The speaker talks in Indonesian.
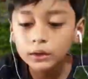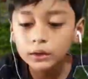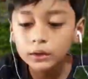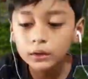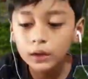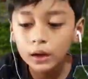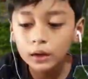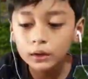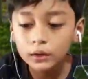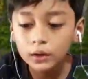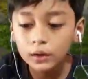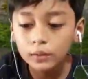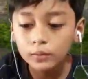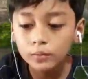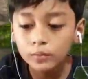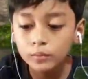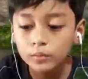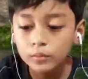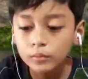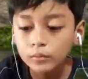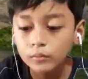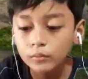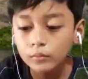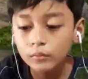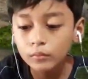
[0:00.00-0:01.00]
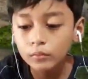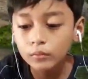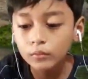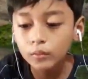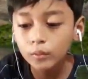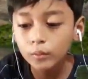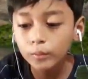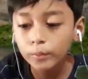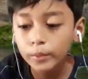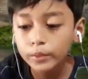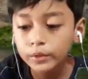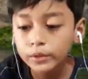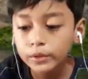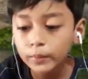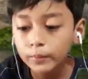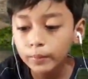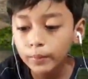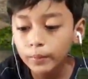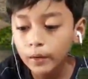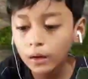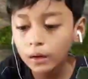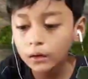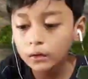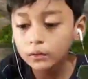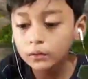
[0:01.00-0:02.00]
menunjukkan adalah
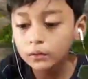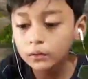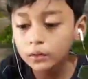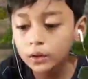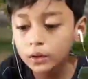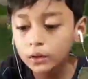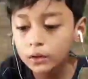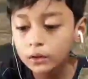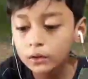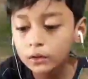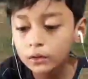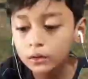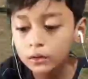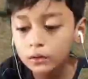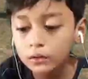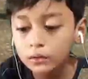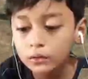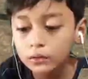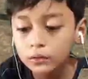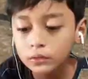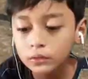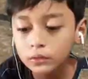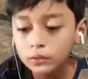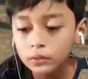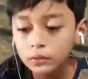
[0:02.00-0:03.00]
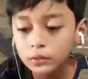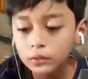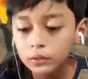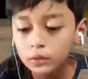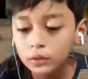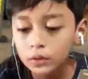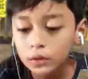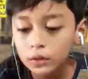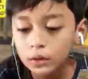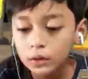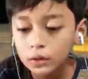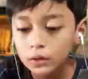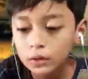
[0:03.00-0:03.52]
ada jalur pembangunan apakah